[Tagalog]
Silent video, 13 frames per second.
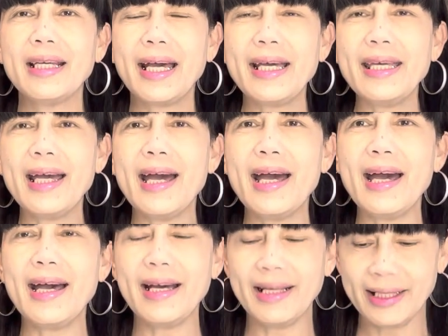
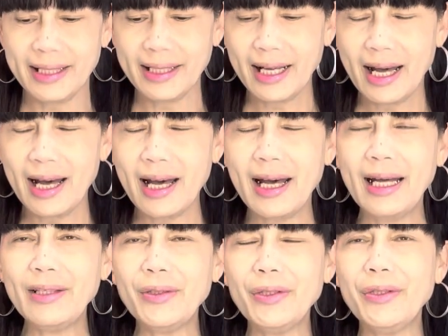Kaya
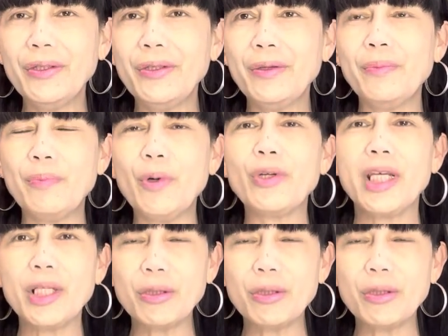ano for